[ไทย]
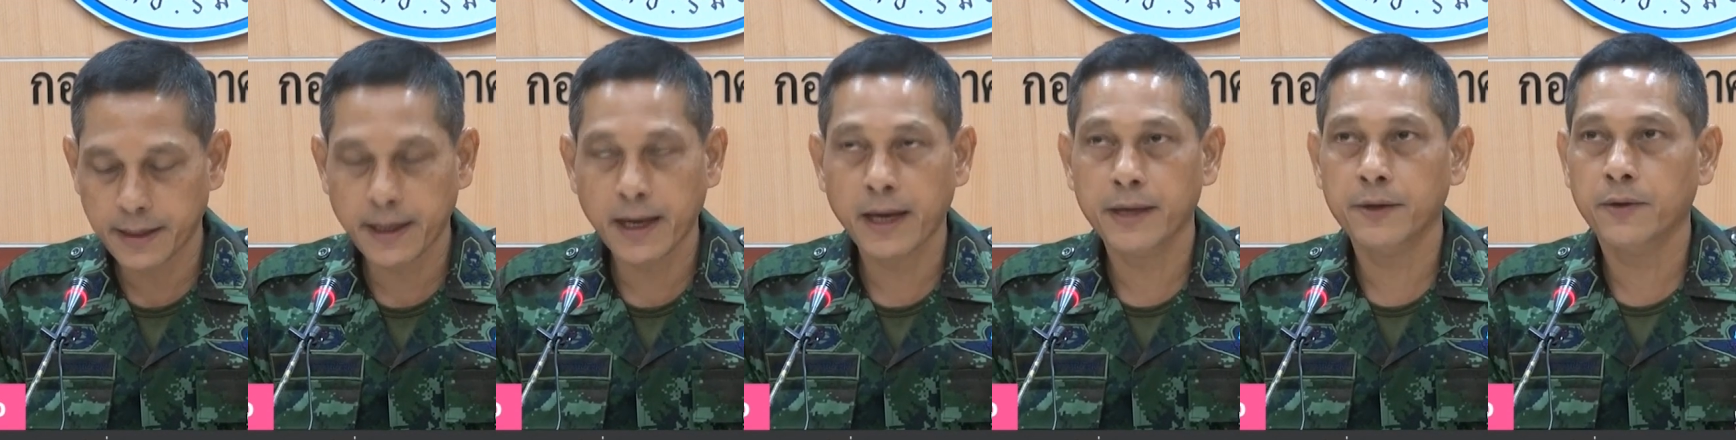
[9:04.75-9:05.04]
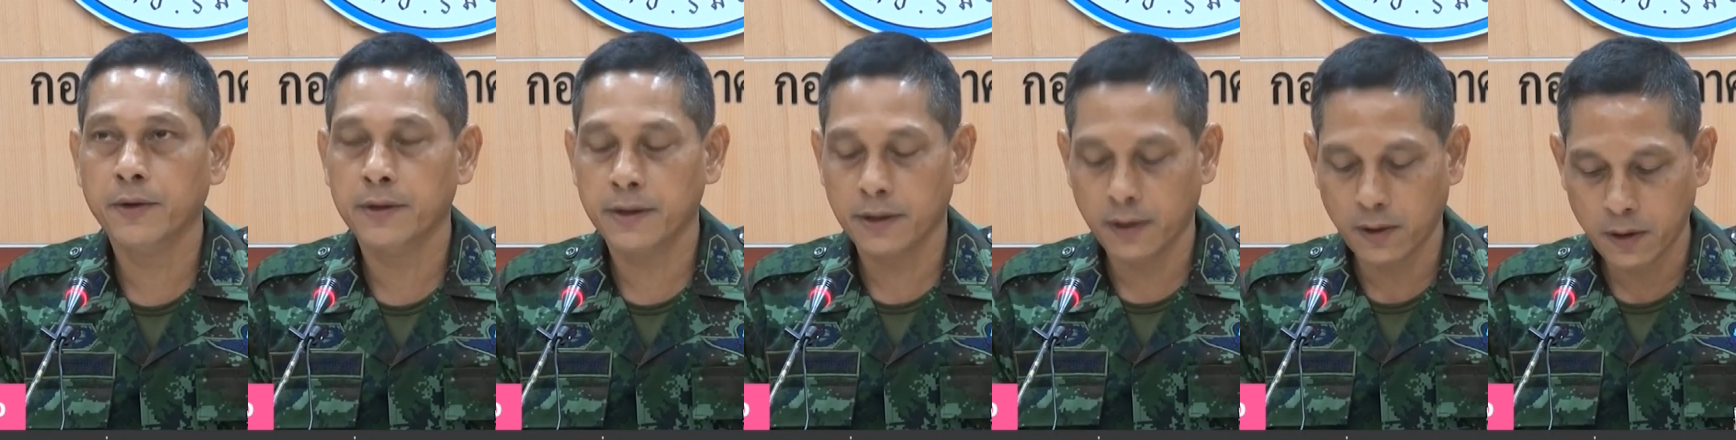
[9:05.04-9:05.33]
ภาค
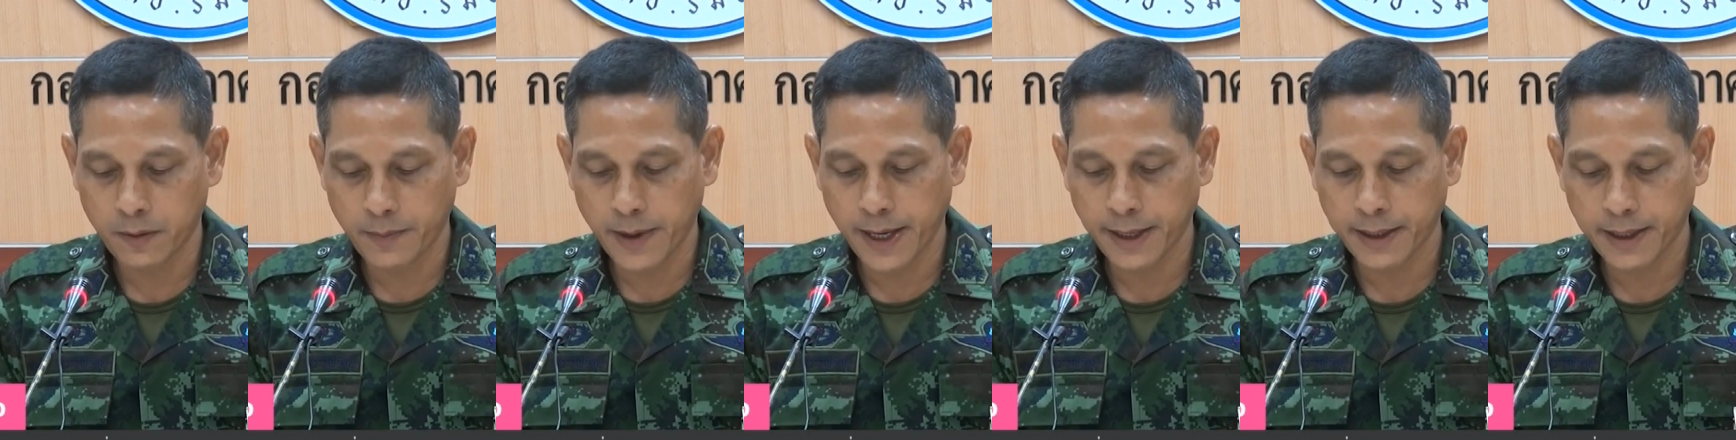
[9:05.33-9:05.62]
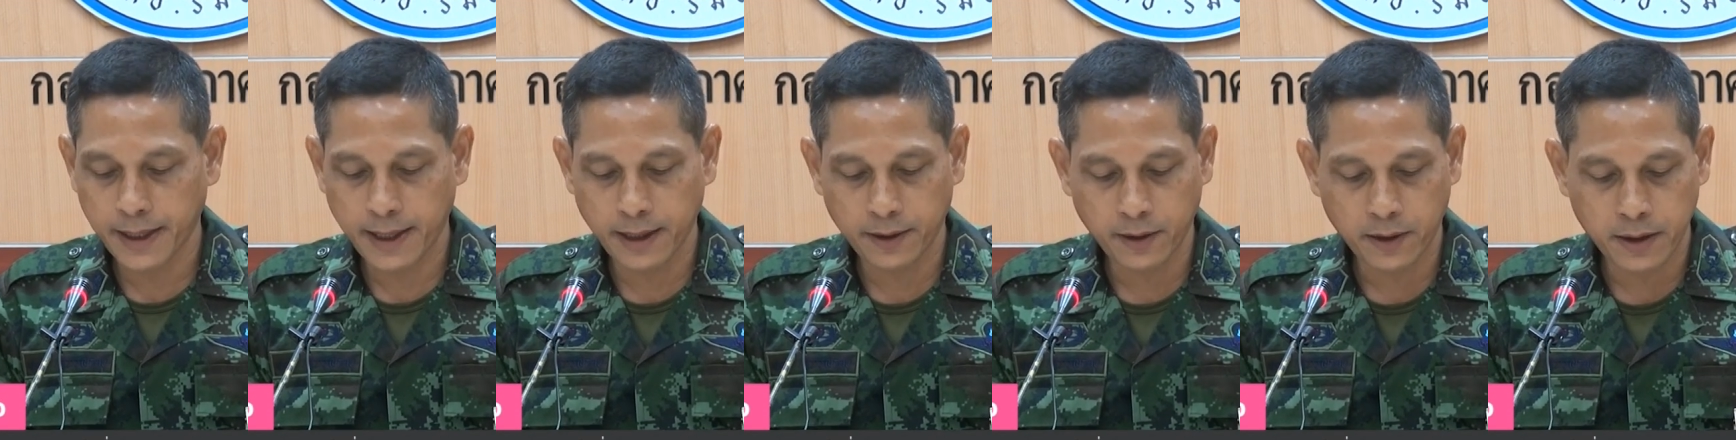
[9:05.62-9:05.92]
ใต้
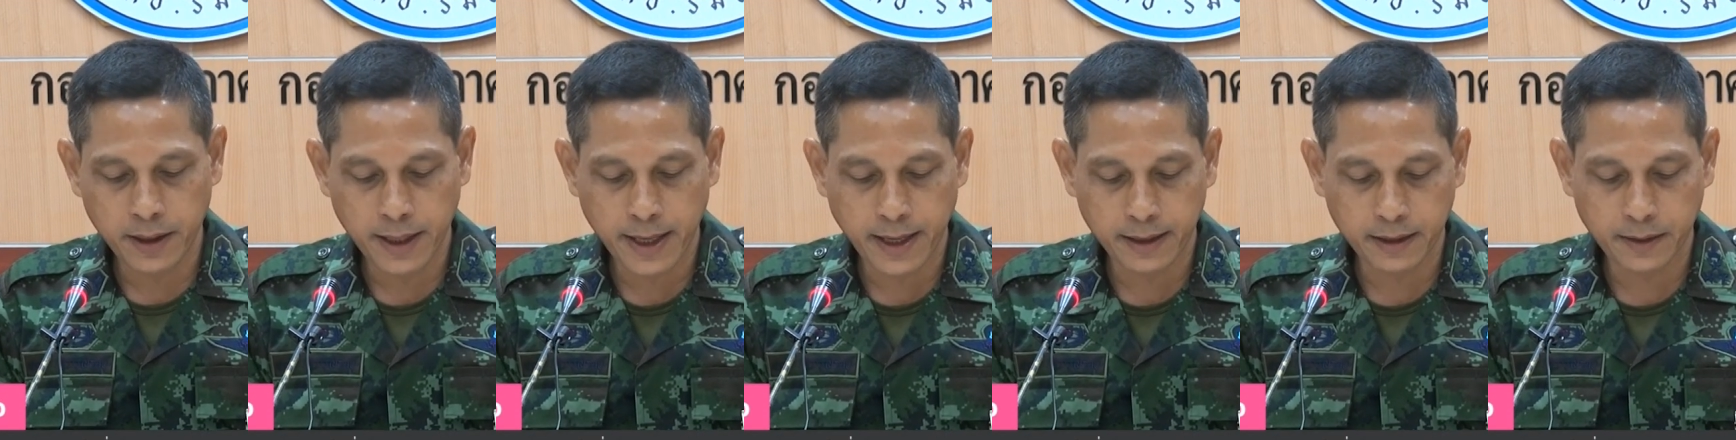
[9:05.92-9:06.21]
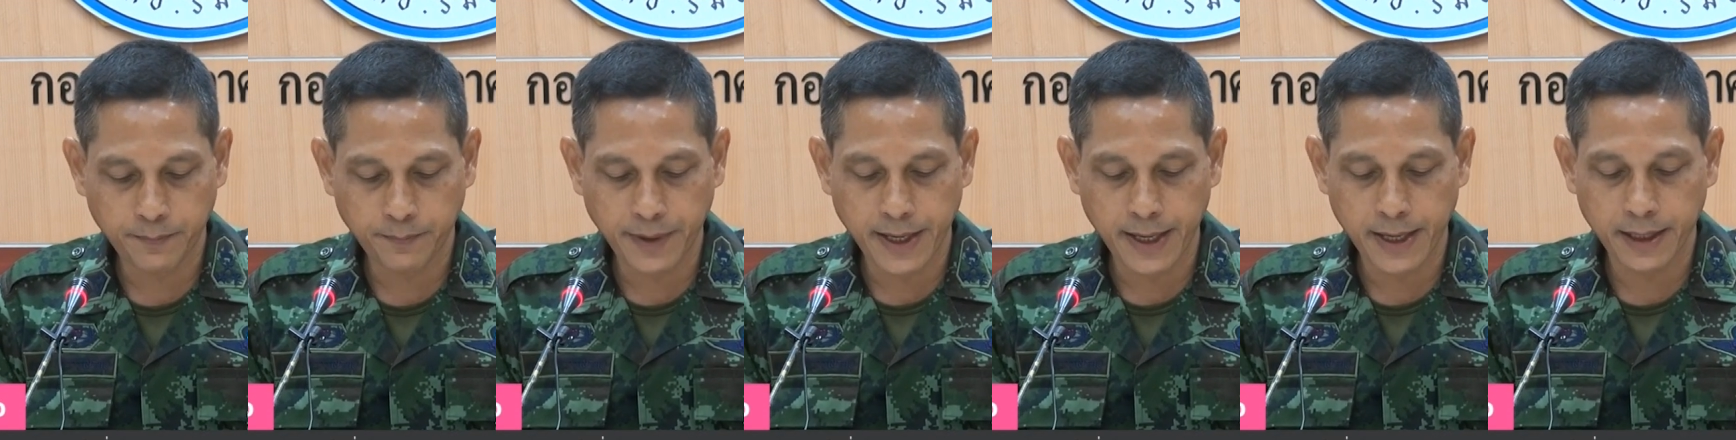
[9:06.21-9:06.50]
ชี้แจงให้
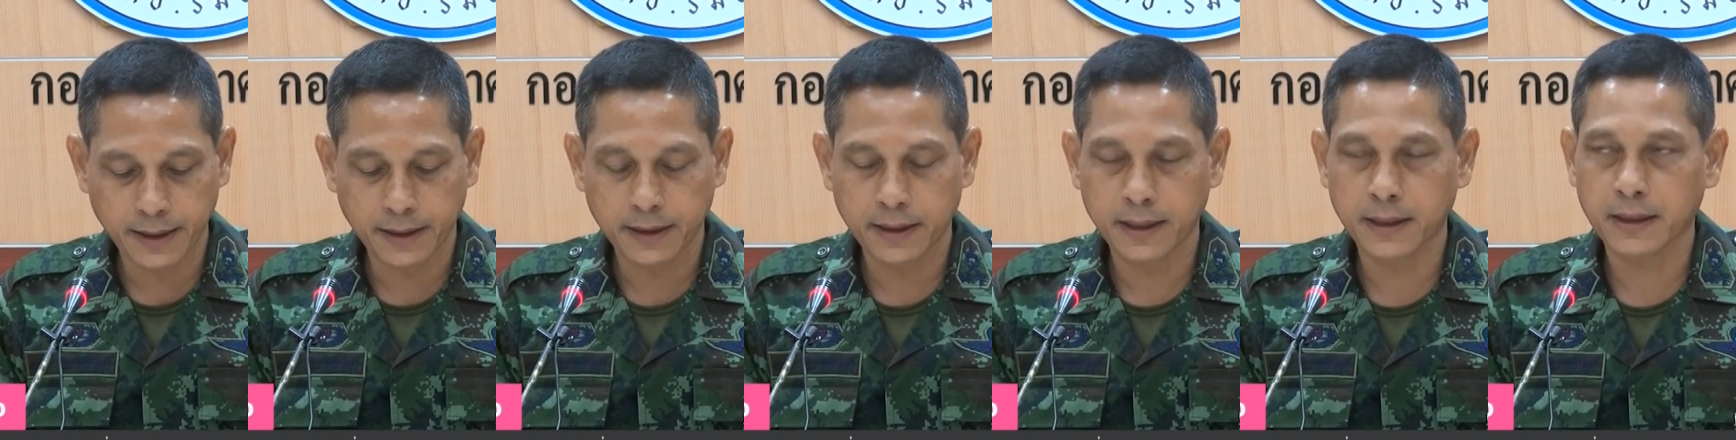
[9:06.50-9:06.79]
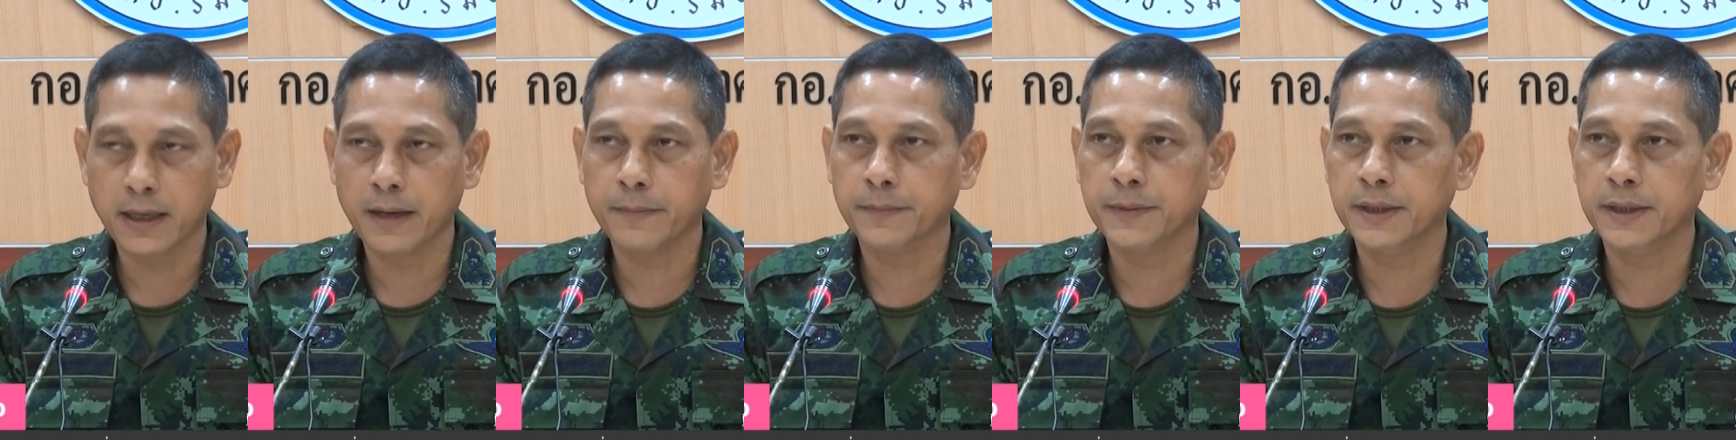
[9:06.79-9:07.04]
ทราบแล้วว่า